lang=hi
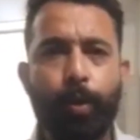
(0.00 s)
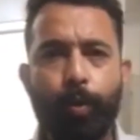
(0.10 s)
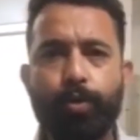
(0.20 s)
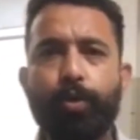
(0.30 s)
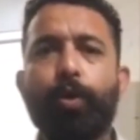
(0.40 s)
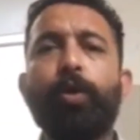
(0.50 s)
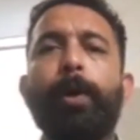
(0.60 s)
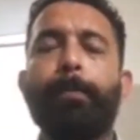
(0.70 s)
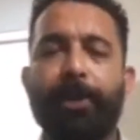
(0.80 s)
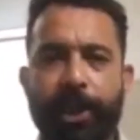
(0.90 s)
उसको
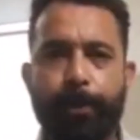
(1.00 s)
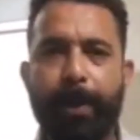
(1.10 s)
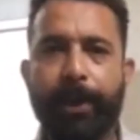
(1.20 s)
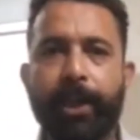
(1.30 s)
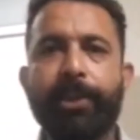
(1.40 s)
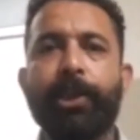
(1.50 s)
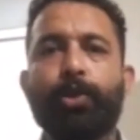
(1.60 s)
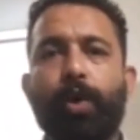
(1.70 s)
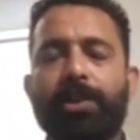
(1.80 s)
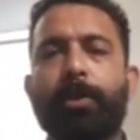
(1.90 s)
ब्रिजेश पाठक जी ने
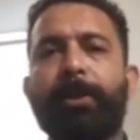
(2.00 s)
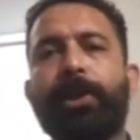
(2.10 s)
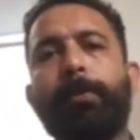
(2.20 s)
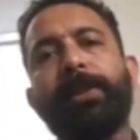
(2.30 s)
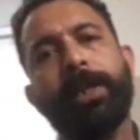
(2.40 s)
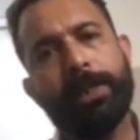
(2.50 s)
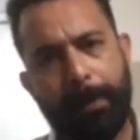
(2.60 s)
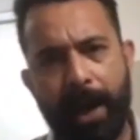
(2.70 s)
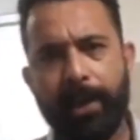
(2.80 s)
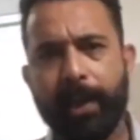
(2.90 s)
स्वास्थ्य मंत्री बनते ही
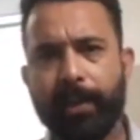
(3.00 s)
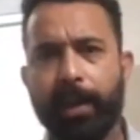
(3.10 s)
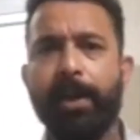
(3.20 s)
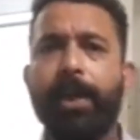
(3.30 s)
संभाल लिया था